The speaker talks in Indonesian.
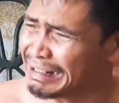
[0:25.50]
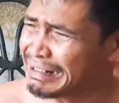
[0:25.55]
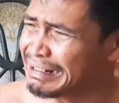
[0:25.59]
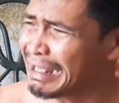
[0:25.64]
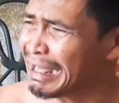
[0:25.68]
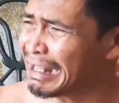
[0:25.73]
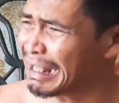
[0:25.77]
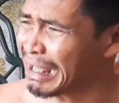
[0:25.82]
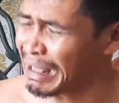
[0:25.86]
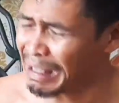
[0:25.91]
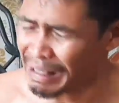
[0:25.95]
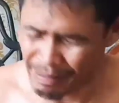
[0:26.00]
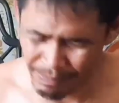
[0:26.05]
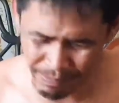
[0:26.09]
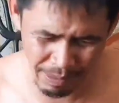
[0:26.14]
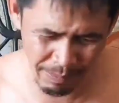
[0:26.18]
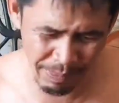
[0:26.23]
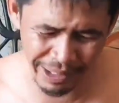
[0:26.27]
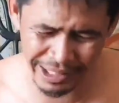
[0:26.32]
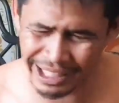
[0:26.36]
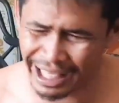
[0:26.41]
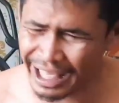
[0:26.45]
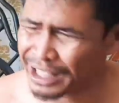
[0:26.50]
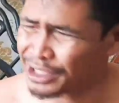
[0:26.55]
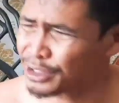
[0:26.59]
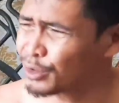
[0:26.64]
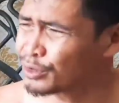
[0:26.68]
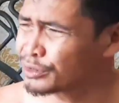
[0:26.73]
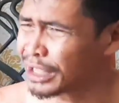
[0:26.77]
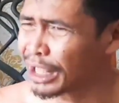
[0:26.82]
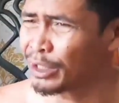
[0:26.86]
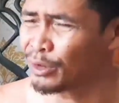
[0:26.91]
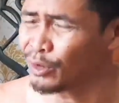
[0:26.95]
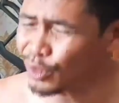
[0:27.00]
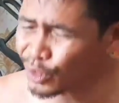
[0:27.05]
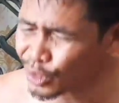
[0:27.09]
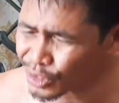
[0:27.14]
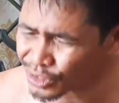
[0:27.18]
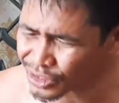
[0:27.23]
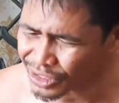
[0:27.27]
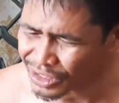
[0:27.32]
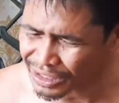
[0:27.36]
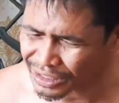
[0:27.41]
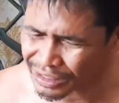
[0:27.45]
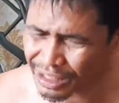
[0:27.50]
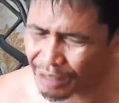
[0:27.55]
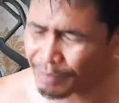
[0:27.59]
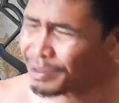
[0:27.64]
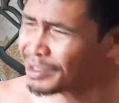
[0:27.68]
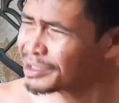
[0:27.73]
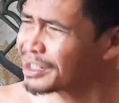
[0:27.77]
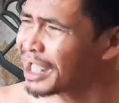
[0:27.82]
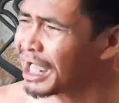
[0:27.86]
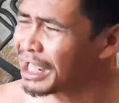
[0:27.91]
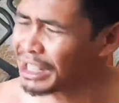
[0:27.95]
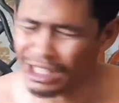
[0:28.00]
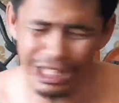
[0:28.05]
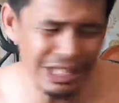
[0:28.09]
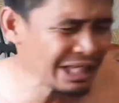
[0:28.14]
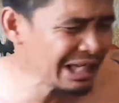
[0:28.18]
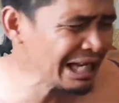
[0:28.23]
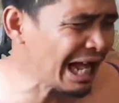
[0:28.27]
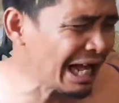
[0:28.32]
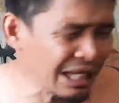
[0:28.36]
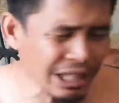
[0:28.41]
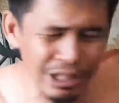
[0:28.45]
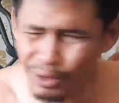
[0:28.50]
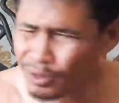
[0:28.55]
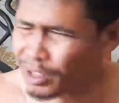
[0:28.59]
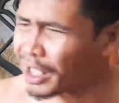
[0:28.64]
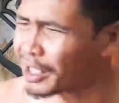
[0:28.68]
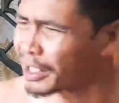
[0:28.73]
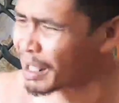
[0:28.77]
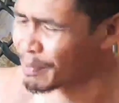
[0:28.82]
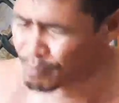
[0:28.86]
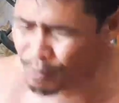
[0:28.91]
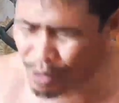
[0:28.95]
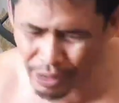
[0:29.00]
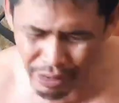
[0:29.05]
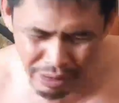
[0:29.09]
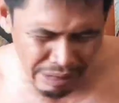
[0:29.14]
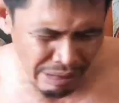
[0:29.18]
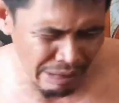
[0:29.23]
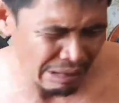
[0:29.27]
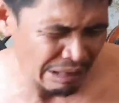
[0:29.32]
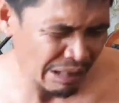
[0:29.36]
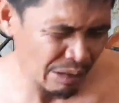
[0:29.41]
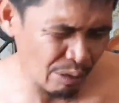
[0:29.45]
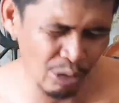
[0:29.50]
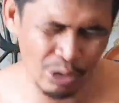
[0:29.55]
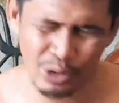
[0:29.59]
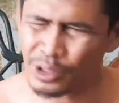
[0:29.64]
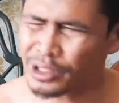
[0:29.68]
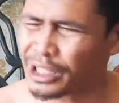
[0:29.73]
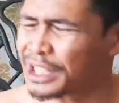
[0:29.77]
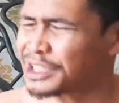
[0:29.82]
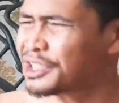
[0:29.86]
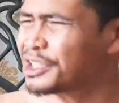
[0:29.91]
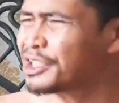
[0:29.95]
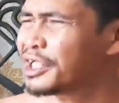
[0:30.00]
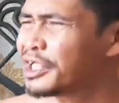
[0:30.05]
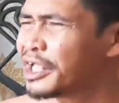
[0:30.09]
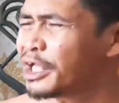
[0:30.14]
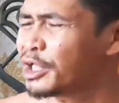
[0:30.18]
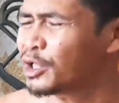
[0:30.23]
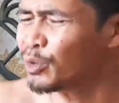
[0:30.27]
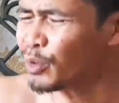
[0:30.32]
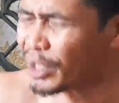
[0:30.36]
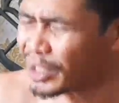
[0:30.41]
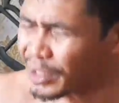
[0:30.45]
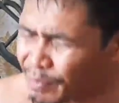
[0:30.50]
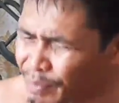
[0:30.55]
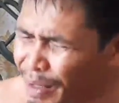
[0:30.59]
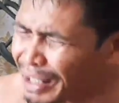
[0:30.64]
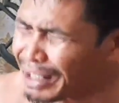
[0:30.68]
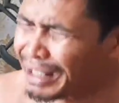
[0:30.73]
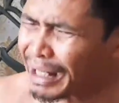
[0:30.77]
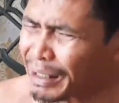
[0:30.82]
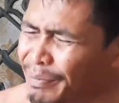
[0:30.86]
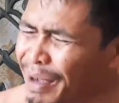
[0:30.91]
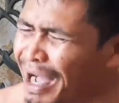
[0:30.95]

Dahlah, BPJS susah ngurus, nggak bisa. Inilah itulah repot konsultasi dikit duit bayar